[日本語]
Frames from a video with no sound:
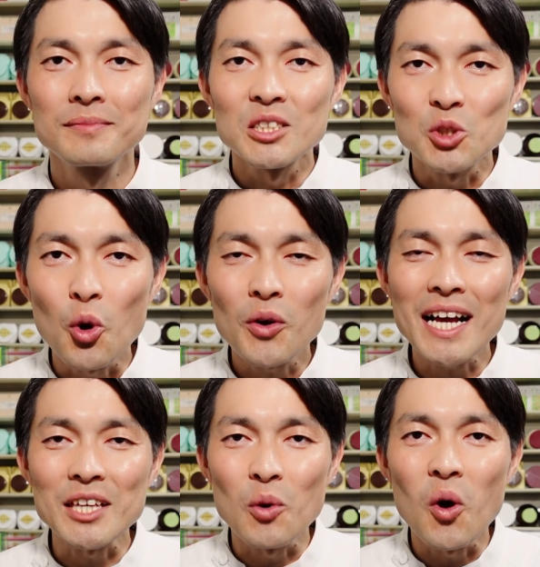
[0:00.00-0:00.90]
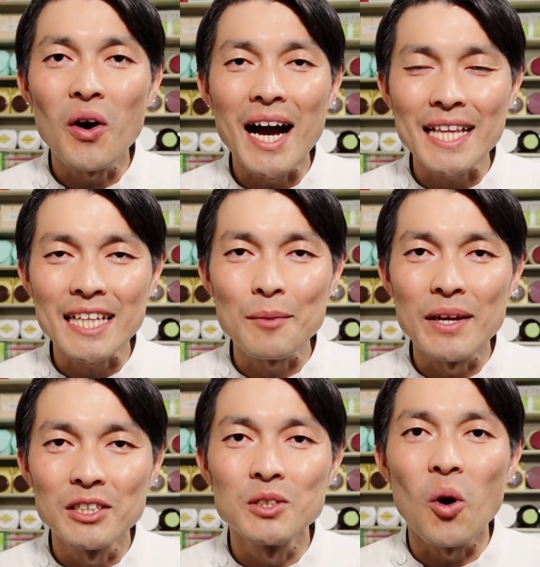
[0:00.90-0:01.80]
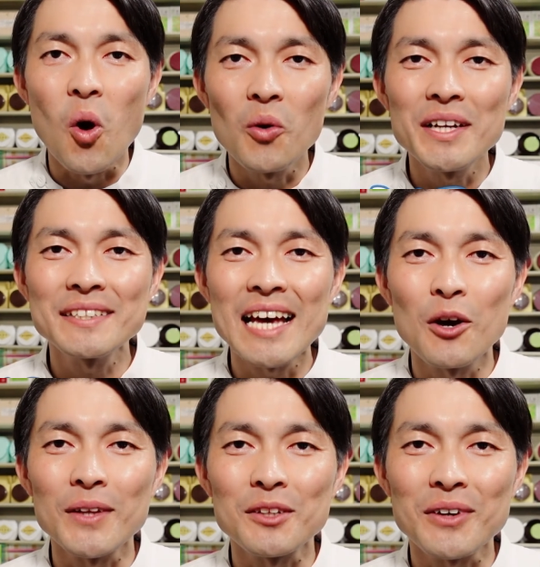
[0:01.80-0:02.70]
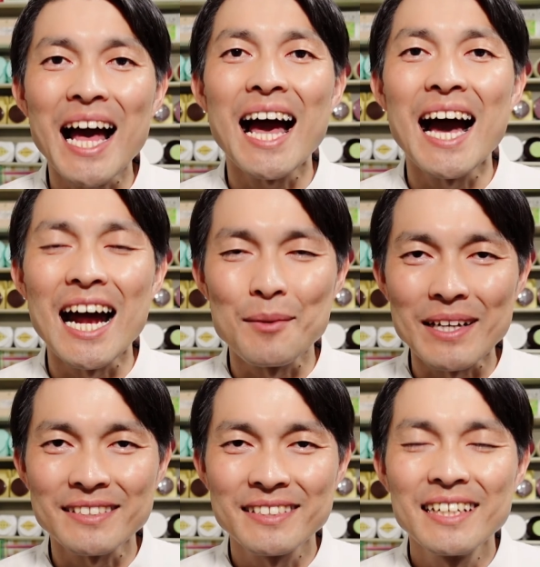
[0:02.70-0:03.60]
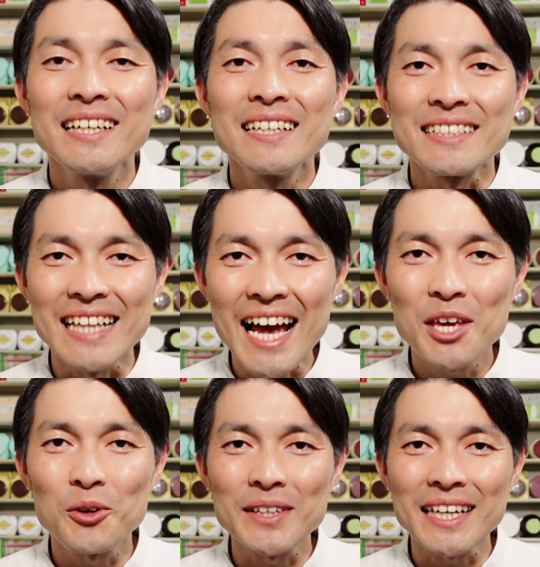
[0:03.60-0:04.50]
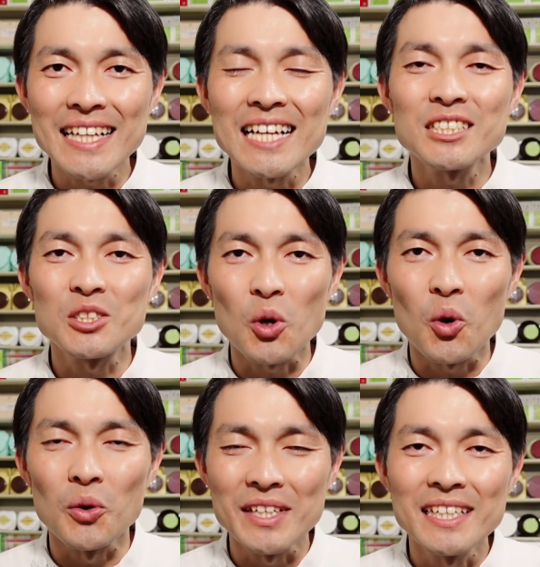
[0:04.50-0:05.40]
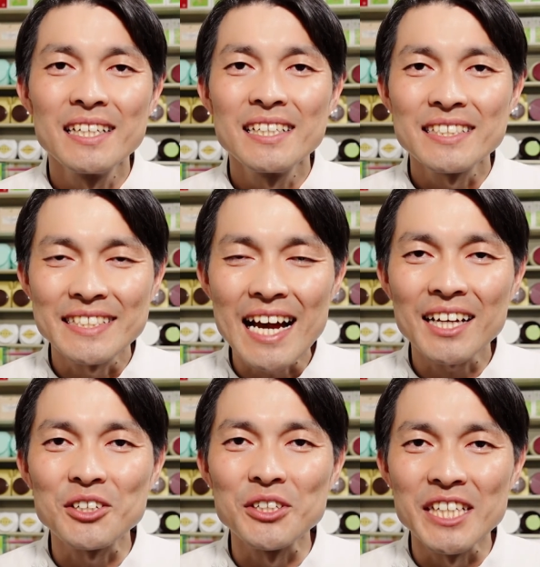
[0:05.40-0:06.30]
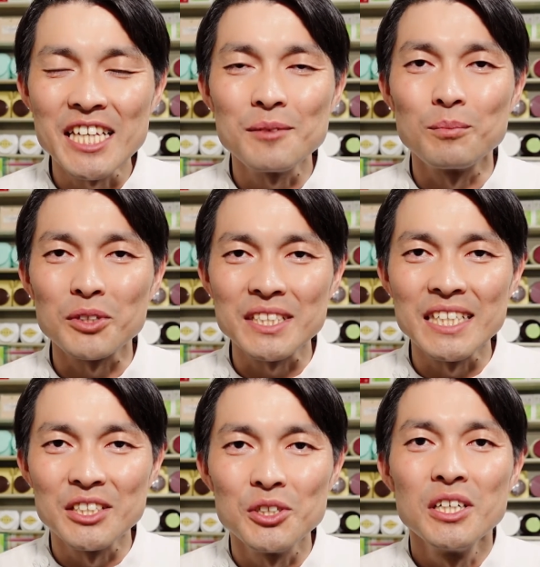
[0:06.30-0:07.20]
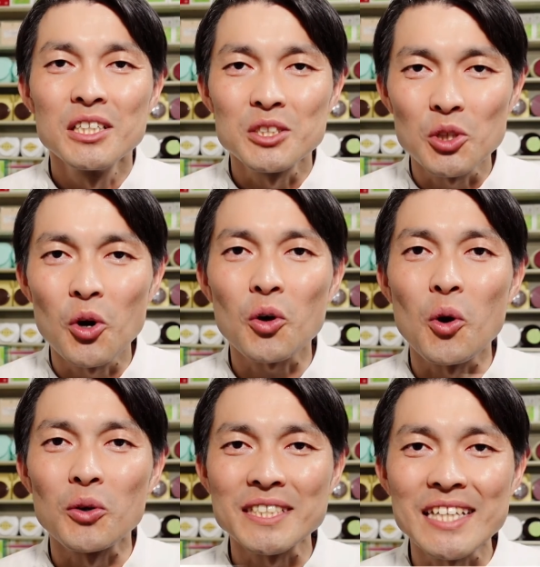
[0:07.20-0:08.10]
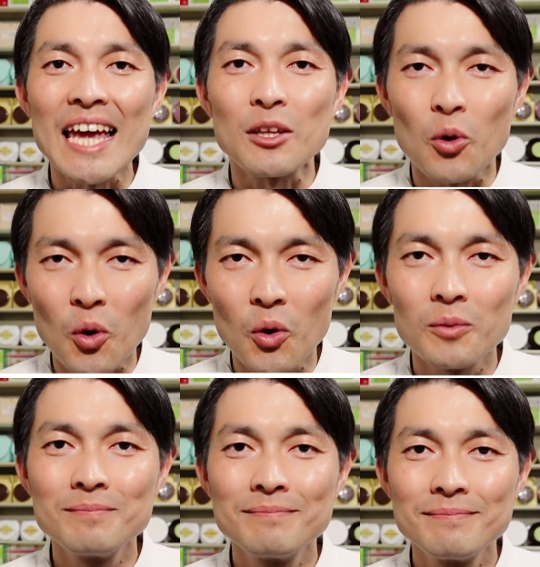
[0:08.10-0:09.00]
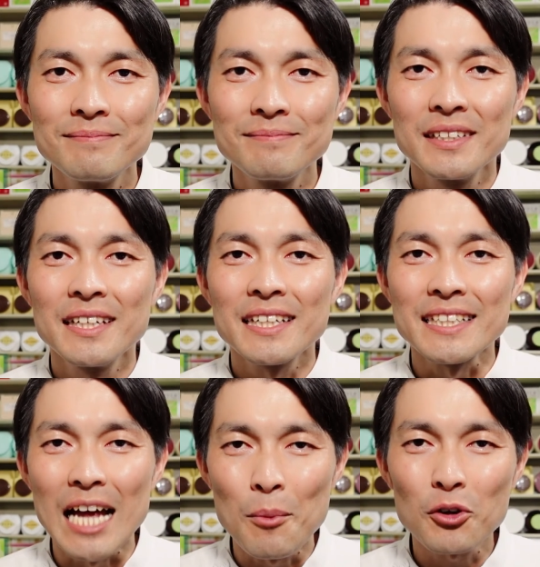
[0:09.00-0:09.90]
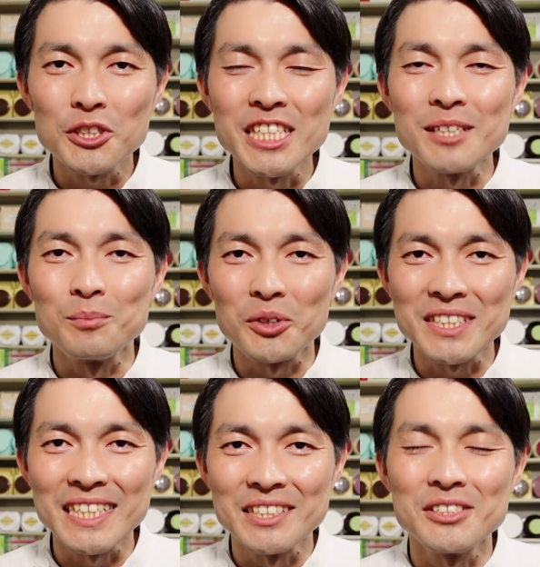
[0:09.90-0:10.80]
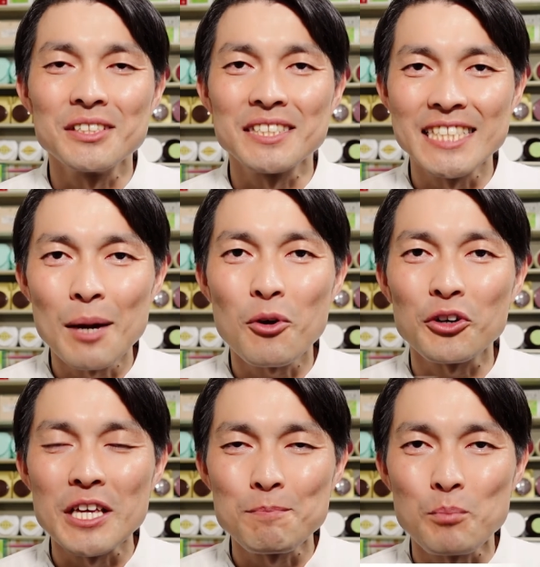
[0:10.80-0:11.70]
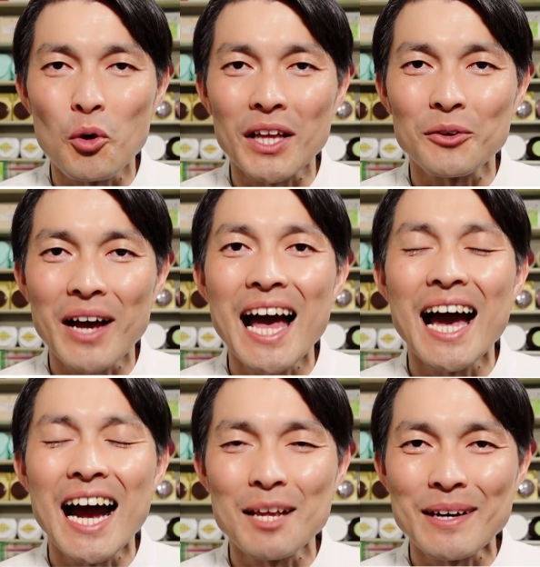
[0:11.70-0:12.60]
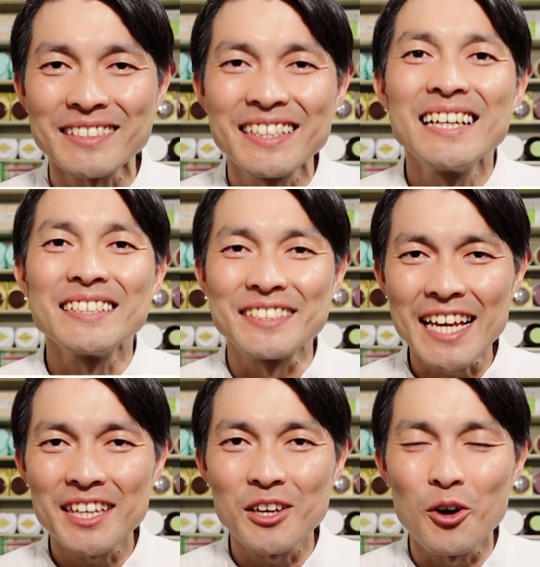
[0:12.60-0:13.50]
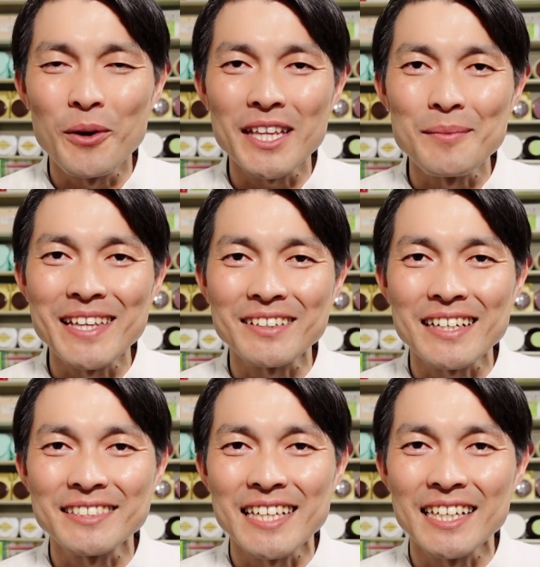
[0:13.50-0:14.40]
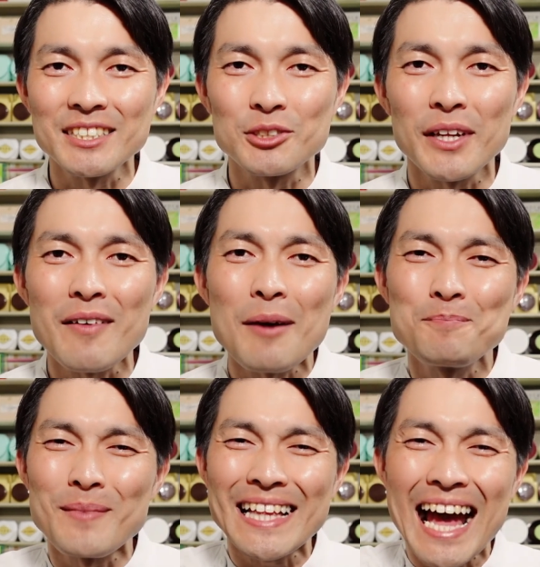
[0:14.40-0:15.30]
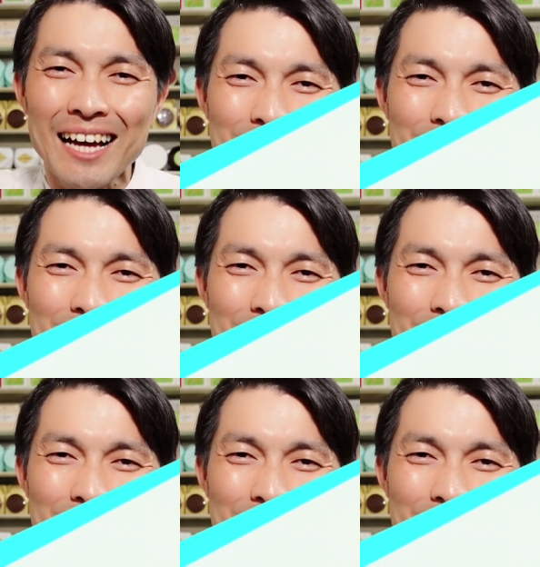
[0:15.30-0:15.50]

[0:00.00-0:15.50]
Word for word: 消化器を温める温利作用などがあります代表的な処方にしゃっくりに用いる腸江指定糖打撲に用いる自打撲一方などがあります是非覚えてみてくださいそれではまた